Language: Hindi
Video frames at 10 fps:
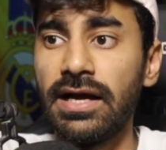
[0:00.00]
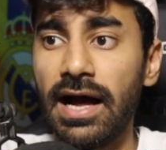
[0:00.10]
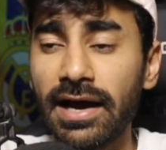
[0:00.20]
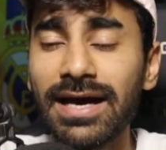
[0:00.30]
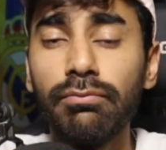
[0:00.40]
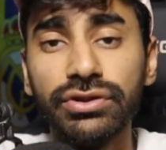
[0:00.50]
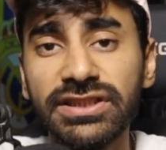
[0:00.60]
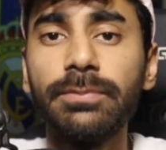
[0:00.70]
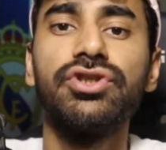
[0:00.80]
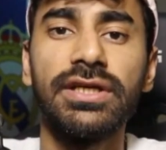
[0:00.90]
अगर आप
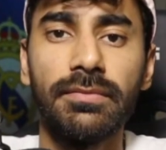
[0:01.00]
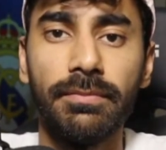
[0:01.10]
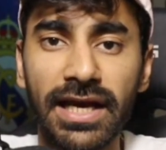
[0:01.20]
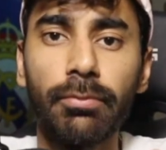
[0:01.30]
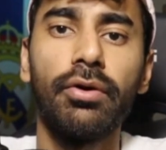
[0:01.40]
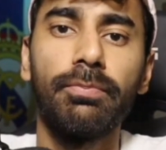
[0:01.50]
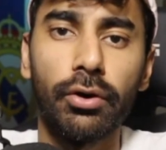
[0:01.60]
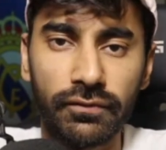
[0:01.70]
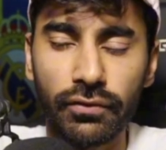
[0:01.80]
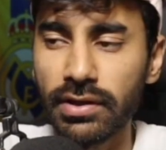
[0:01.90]
मुझसे पूछें मेरा
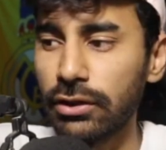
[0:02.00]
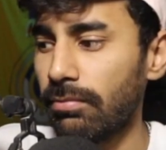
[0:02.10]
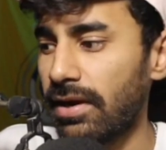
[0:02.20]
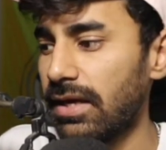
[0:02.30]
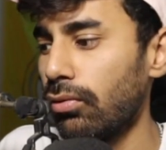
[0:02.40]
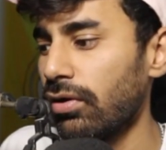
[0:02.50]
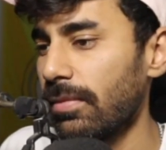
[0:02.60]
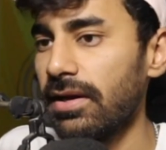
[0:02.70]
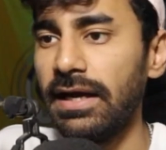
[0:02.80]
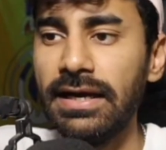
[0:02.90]
पॉइंट ऑफ व्यू क्या है तो मैं ये बोलूँगा कि
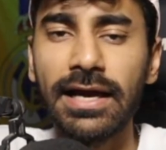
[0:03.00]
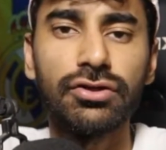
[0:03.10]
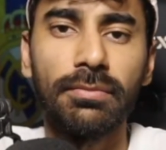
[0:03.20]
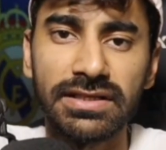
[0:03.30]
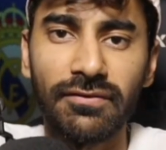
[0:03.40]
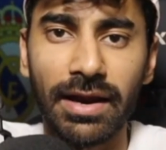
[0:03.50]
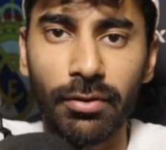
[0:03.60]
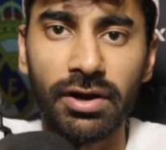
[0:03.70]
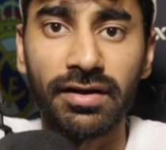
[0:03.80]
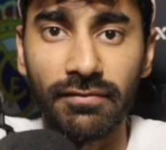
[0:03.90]
भाई इंडिया के जो मैच है वो हाइब्रिड
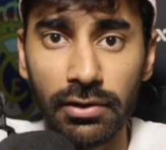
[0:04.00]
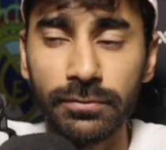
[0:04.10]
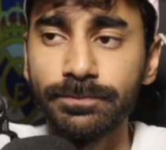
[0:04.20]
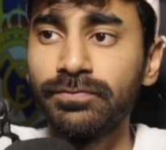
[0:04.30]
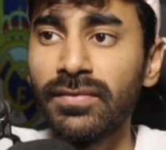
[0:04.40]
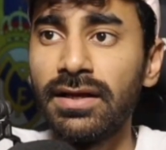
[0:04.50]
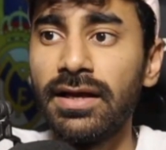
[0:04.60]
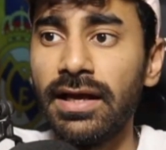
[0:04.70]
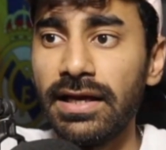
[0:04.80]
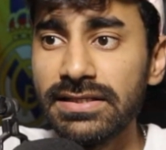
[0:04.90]
मॉडल करवा लो
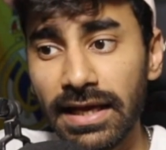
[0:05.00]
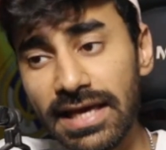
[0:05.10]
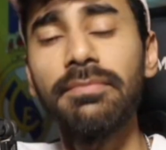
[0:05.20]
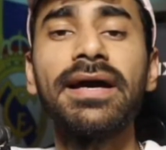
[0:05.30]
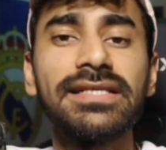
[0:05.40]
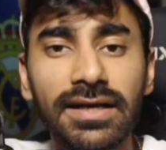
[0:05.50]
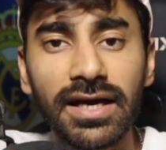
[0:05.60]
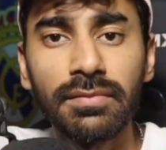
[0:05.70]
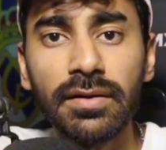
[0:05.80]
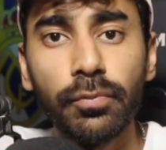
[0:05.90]
इस एक मैच के
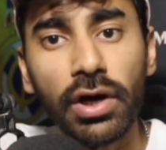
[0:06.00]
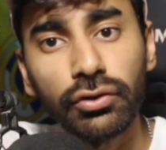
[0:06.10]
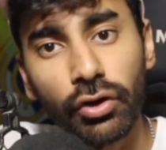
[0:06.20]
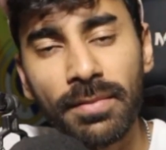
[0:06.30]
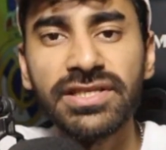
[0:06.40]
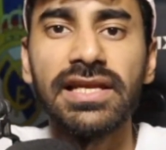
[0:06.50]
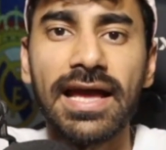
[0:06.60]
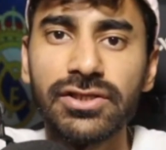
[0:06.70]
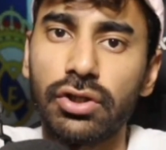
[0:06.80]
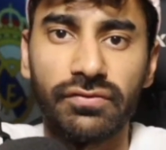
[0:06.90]
चक्कर में पूरा टूर्नामेंट चले
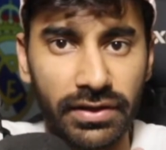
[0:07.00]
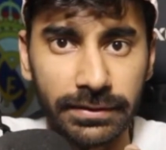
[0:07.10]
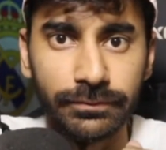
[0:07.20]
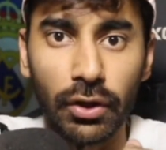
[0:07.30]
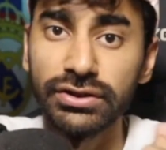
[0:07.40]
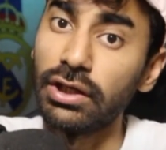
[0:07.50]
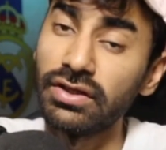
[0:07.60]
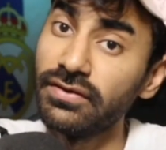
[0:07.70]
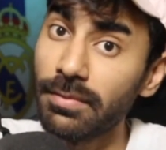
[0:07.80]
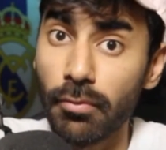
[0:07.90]
जाएगा साउथ अफ्रीका और साउथ
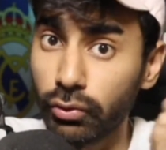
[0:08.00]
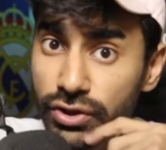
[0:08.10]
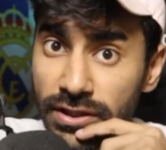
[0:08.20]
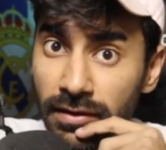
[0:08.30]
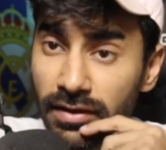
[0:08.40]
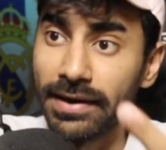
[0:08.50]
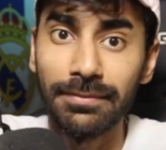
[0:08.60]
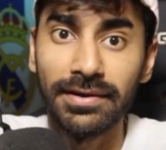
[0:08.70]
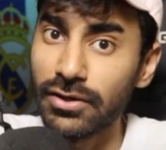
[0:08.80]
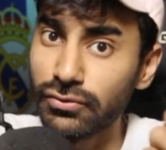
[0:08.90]
अफ्रीका में बहुत खुश है कि बैठे
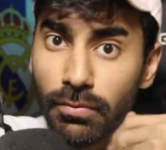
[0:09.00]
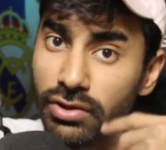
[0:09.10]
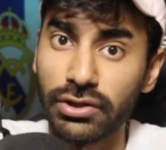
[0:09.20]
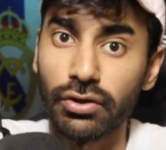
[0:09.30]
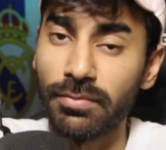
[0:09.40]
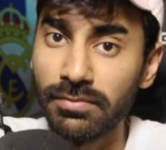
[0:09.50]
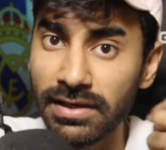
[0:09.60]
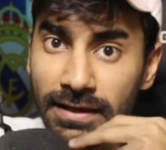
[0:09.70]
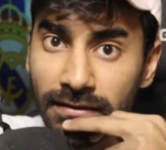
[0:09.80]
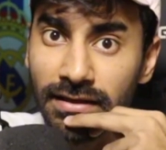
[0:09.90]
बैठे उसको बहुत अच्छा टूर्नामेंट मिल
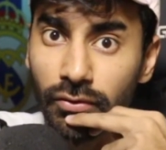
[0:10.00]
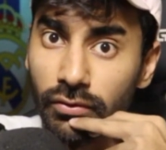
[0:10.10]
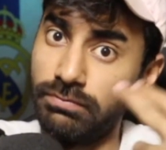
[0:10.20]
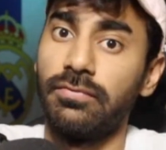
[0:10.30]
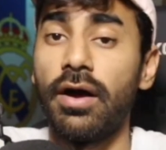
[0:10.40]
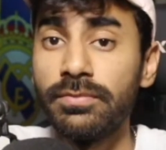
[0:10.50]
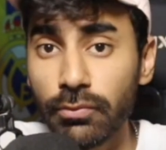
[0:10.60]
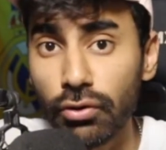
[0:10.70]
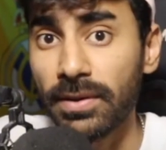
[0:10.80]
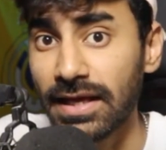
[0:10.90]
गया ठीक है और हम
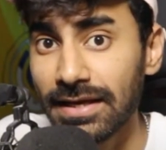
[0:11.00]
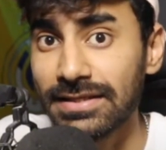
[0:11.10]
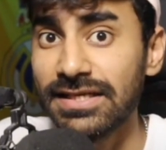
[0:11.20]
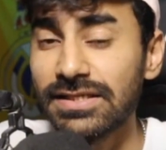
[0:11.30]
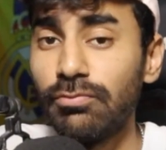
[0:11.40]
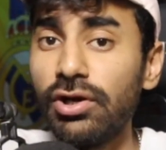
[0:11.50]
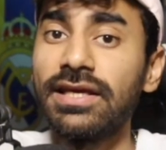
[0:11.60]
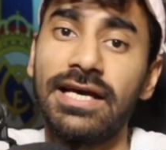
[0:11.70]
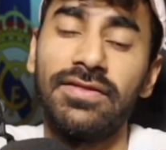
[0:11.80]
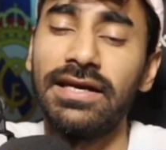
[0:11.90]
सबको पता है कि जिस मुल्क
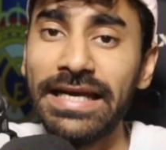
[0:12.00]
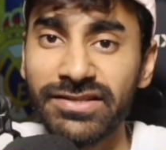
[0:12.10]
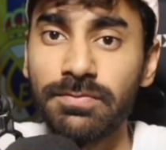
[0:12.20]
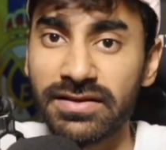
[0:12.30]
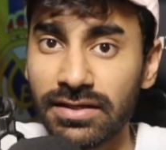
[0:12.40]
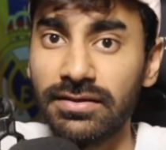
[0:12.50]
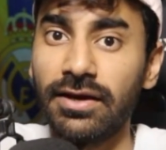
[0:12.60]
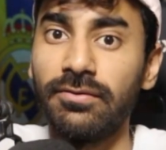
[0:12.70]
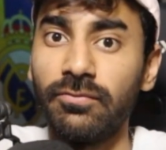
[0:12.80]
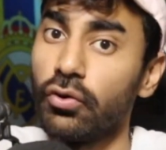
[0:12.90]
के अंदर इंडिया
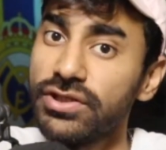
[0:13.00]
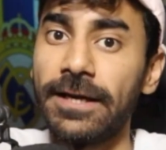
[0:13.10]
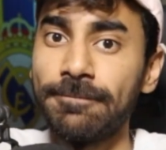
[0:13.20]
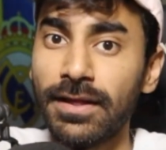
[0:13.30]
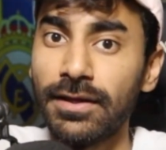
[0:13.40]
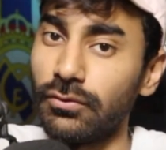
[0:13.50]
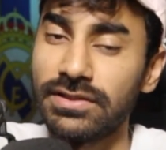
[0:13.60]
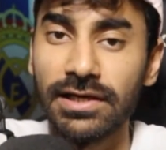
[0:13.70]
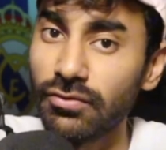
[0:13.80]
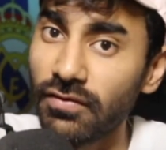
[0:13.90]
पाकिस्तान हो जाए तो
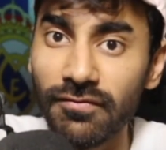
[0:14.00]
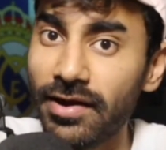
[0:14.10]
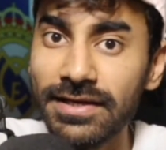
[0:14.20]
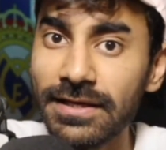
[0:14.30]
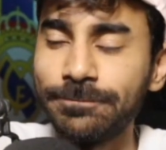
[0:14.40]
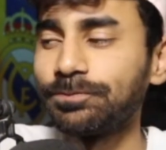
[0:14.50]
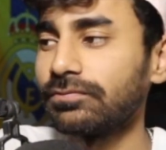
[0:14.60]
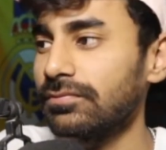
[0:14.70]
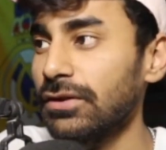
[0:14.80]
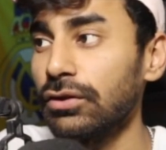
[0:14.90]
उसके लिए तो वाह वाह है
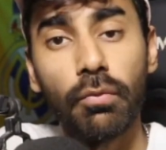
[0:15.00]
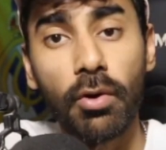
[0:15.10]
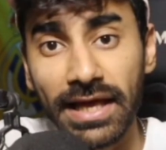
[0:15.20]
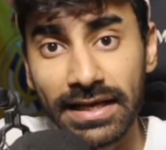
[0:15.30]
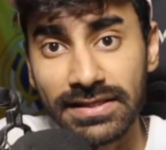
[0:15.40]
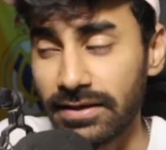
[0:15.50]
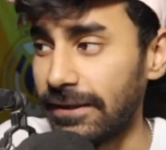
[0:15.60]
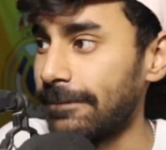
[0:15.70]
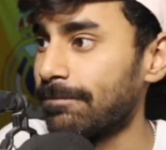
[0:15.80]
तो बहुत एक्साइटेड है